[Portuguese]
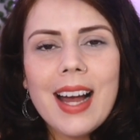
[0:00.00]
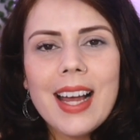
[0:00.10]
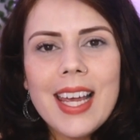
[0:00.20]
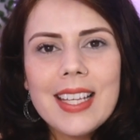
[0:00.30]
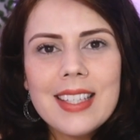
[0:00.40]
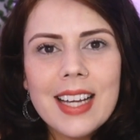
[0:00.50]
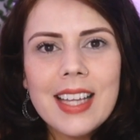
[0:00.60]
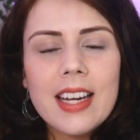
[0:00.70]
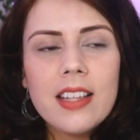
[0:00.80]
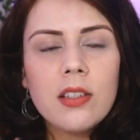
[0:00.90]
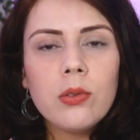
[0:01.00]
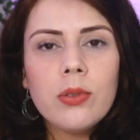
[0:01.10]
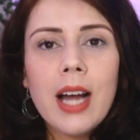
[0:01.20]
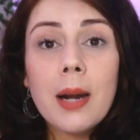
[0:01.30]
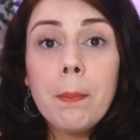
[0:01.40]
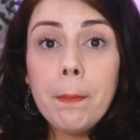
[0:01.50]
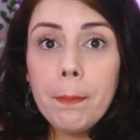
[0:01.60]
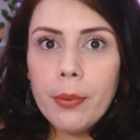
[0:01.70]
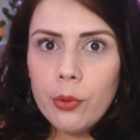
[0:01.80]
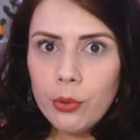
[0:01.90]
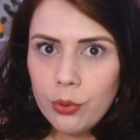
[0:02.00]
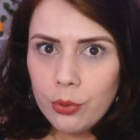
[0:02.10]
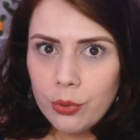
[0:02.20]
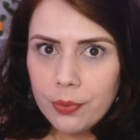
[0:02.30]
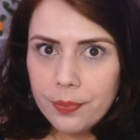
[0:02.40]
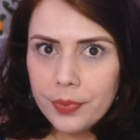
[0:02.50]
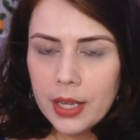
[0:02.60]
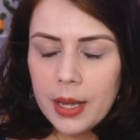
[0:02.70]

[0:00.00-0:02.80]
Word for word: a resgatar esse lugar puro,